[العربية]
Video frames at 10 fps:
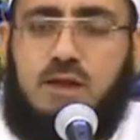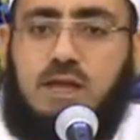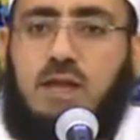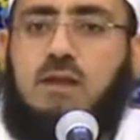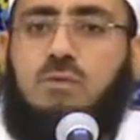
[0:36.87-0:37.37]

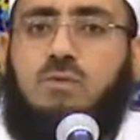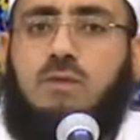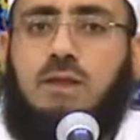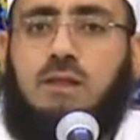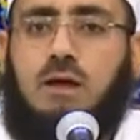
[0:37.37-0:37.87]
أي أنه
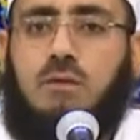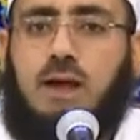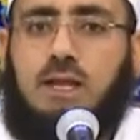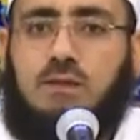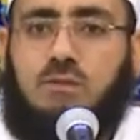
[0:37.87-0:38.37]
صلى الله
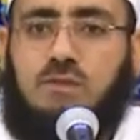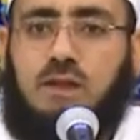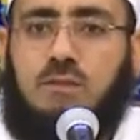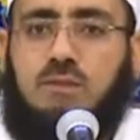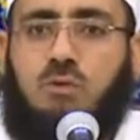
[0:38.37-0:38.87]
عليه
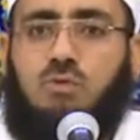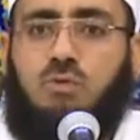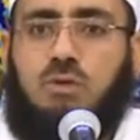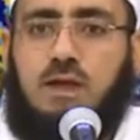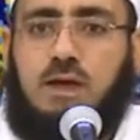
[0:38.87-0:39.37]
وسلم
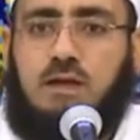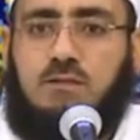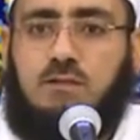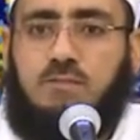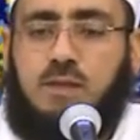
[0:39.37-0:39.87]
يرد
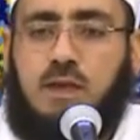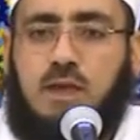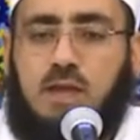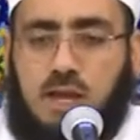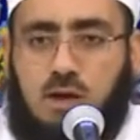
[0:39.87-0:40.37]
الناس
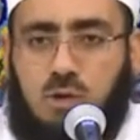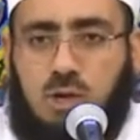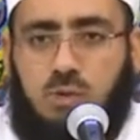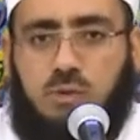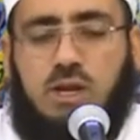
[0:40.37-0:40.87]
إلى
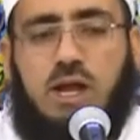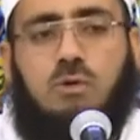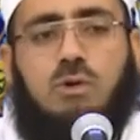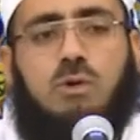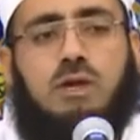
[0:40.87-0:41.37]
خلق, إلى
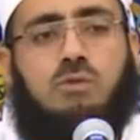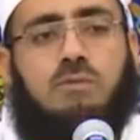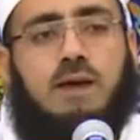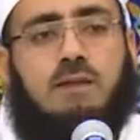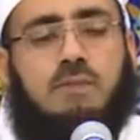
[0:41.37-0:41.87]
خلق
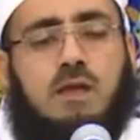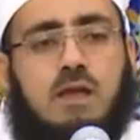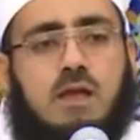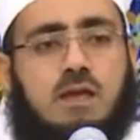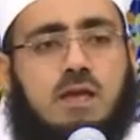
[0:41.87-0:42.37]
عثمان
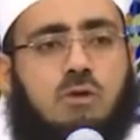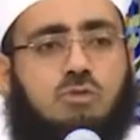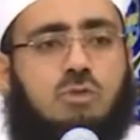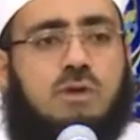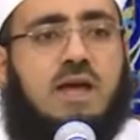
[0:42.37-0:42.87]

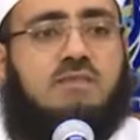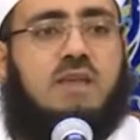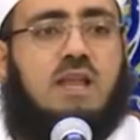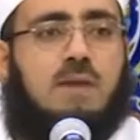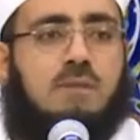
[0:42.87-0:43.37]
يرد الناس
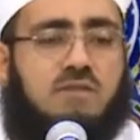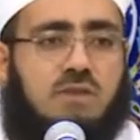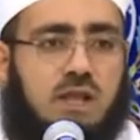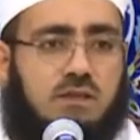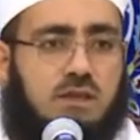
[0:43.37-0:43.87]
إلى
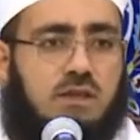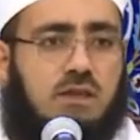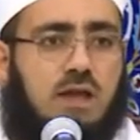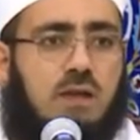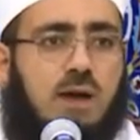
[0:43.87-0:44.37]

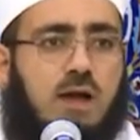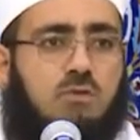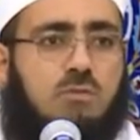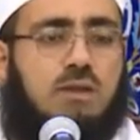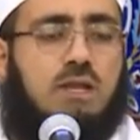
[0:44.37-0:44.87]
منزلته
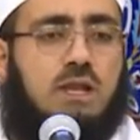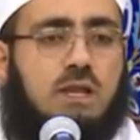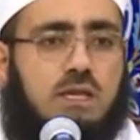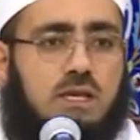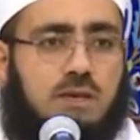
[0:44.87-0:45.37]
المعلومة
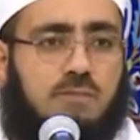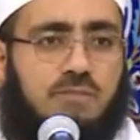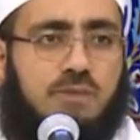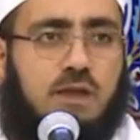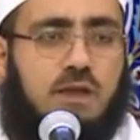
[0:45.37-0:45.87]
لديهم
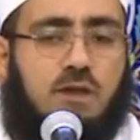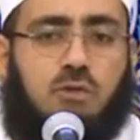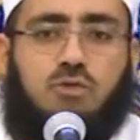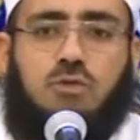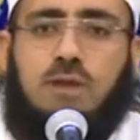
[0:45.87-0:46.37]

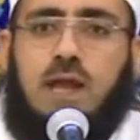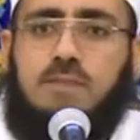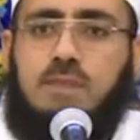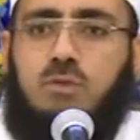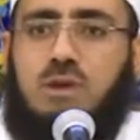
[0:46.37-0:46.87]
يردهم إلى
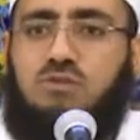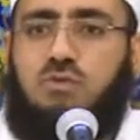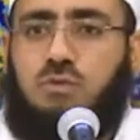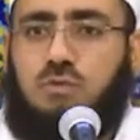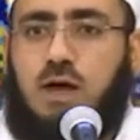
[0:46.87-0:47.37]
أنه
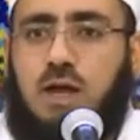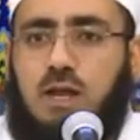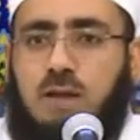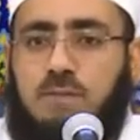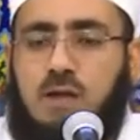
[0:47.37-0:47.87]
رجل
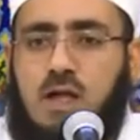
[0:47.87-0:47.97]
صالح